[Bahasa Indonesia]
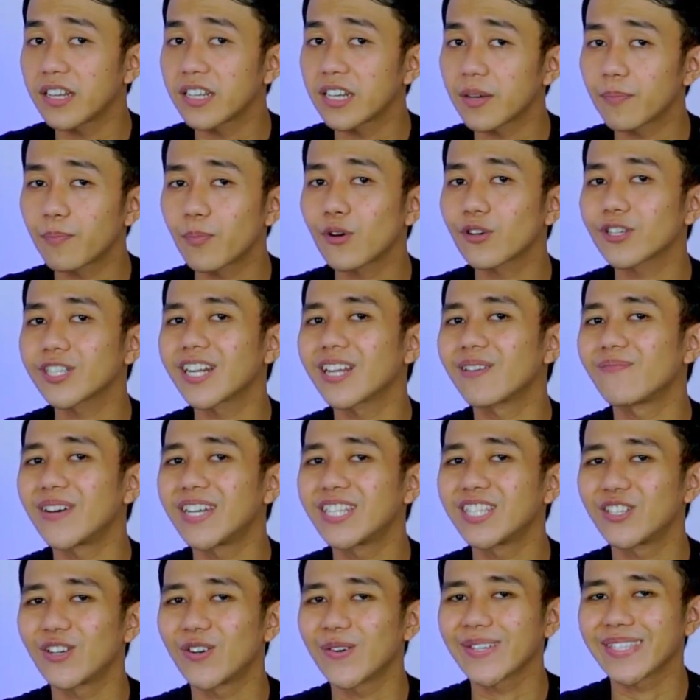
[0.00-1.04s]
Depok
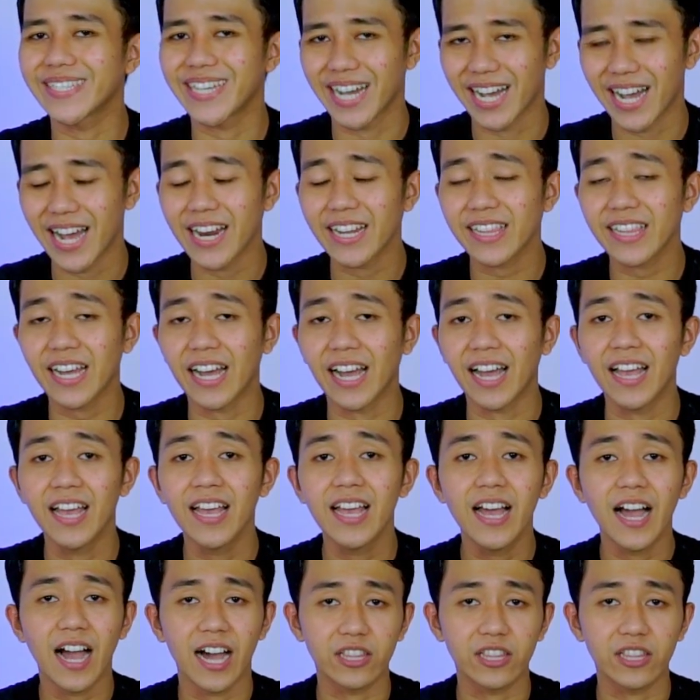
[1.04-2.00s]
Sleman Yogyakarta.